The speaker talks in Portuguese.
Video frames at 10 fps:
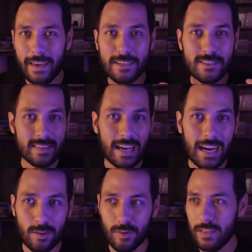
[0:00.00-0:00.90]
é
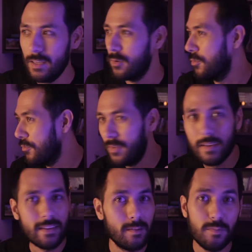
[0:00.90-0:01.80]
agitado, se ele se
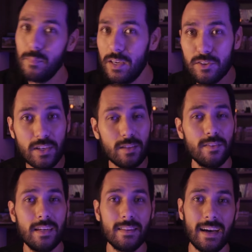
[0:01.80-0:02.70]
ele está sempre se mexendo,
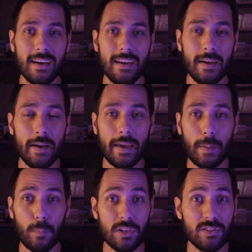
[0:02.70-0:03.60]
se ele está é,
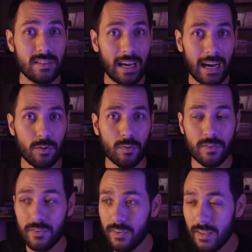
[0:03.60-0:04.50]
eh, muito agitado.
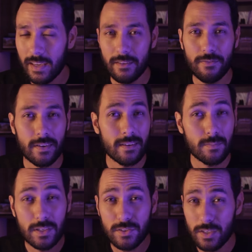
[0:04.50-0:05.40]
Se ele fica
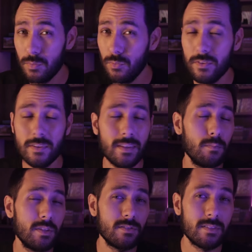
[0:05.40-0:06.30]
se mexendo muito, e está
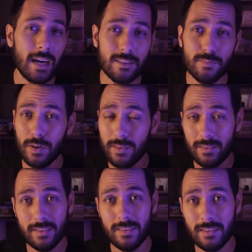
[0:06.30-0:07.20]
muito agitado, você pode
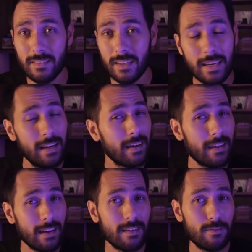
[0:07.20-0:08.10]
ter certeza
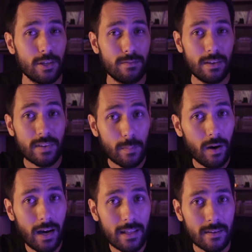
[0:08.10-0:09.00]
que essa foto vai ficar
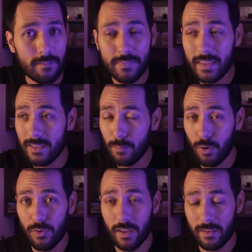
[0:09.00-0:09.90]
borrada, que essa,
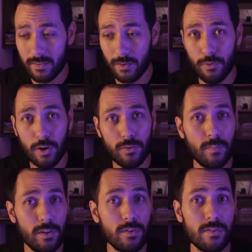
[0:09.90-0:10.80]
foto, que essa foto,
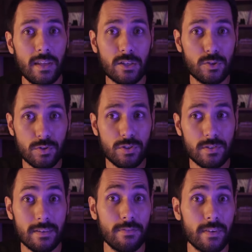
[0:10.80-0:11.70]
mesmo que você
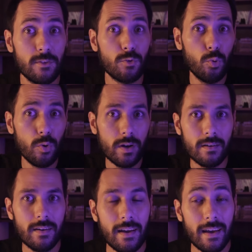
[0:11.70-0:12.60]
ajuste, ela vai ficar
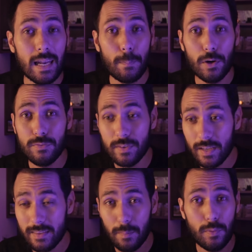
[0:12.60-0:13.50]
escura, ela pode
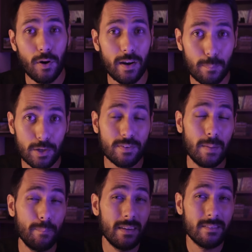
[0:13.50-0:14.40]
ficar até pior, ela pode
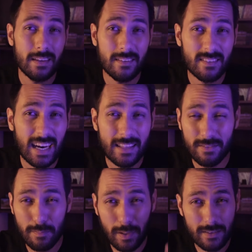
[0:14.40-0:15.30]
ficar pixelizada,
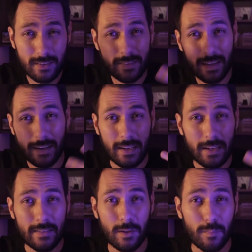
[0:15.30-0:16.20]
enfim, parece que tá,
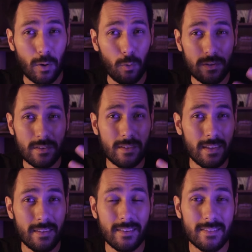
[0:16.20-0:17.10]
tem uma coisa
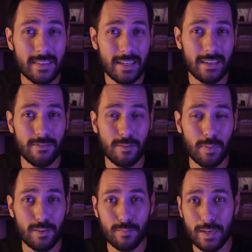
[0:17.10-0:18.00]
estranha, enfim,
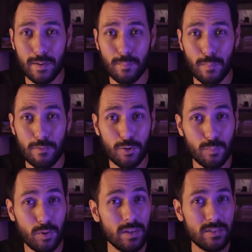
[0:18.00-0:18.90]
parece uma, uma
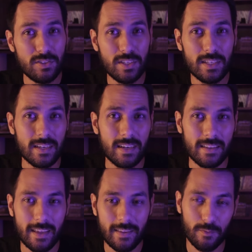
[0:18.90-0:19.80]
foto muito antiga,
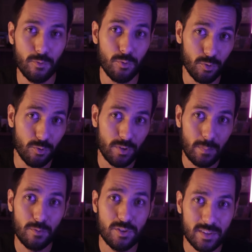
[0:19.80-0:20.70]
né, nos
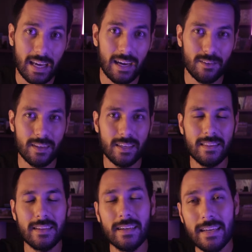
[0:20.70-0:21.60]
tempos digitais
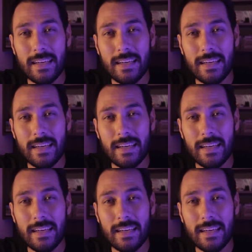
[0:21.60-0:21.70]
ainda.